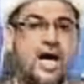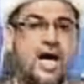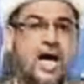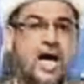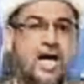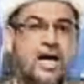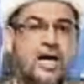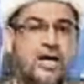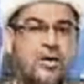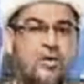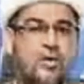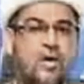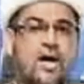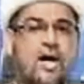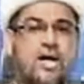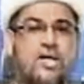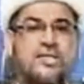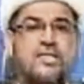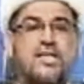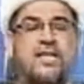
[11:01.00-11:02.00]

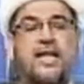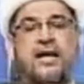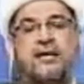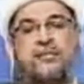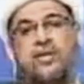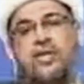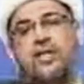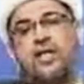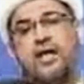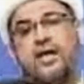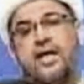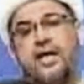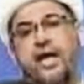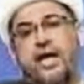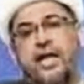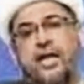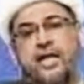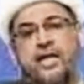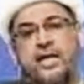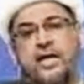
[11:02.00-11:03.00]
حقها سلام الله
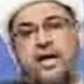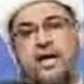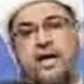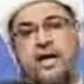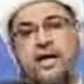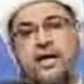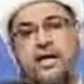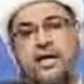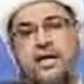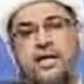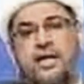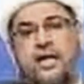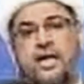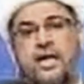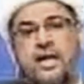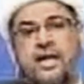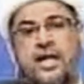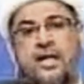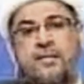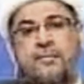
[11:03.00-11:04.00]
عليها
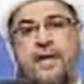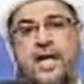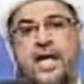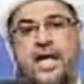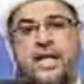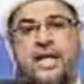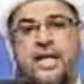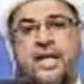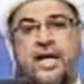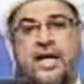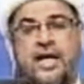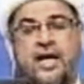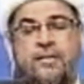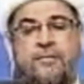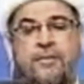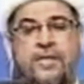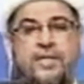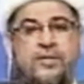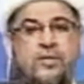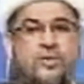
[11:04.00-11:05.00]
رغم انها
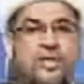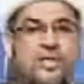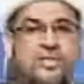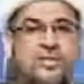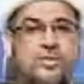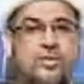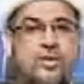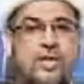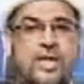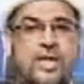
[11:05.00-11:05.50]
بنت رسول